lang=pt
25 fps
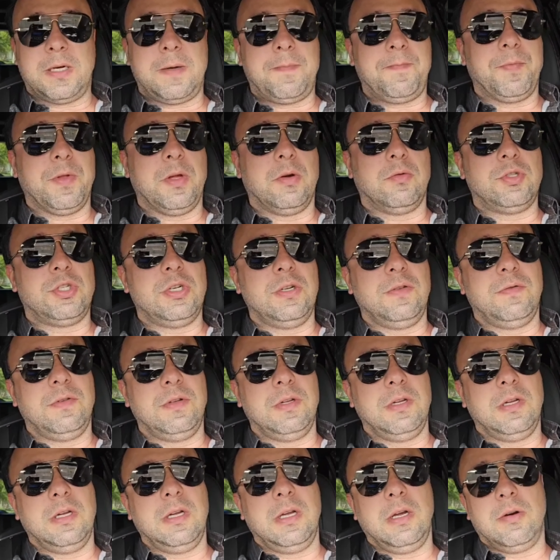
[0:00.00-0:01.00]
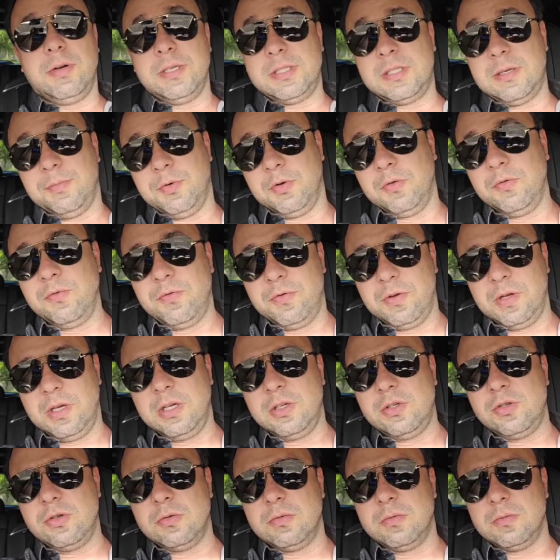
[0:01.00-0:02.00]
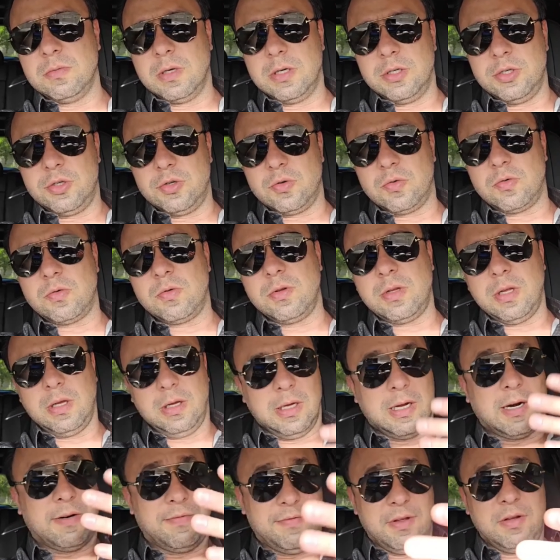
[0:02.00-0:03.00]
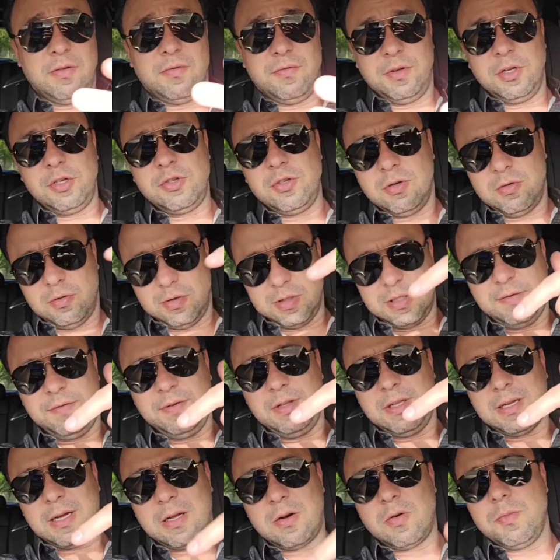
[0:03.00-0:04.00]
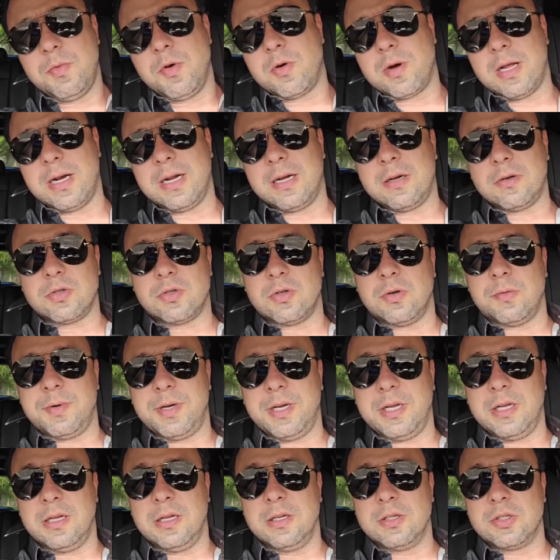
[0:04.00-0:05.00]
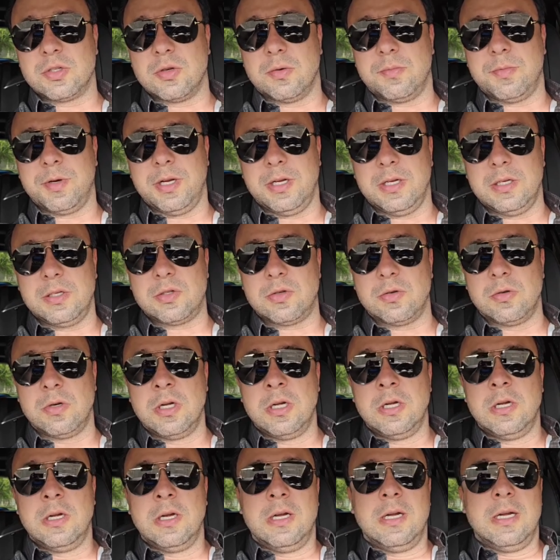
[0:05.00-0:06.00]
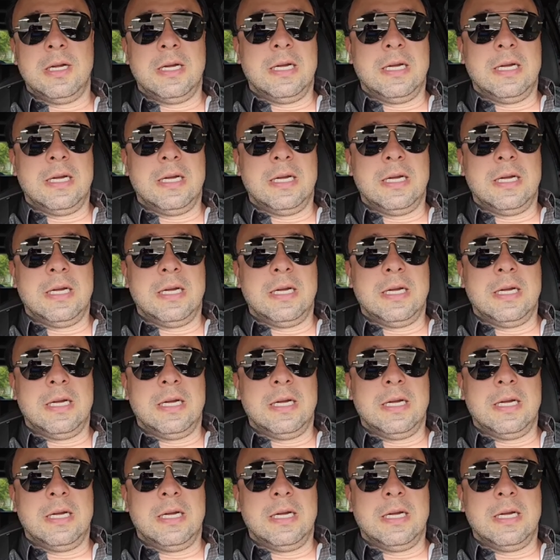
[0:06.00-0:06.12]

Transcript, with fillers: Né? Eu tive, eu recebi um vídeo anteontem, gravei um vídeo, inclusive está no meu canal sobre, sobre isso.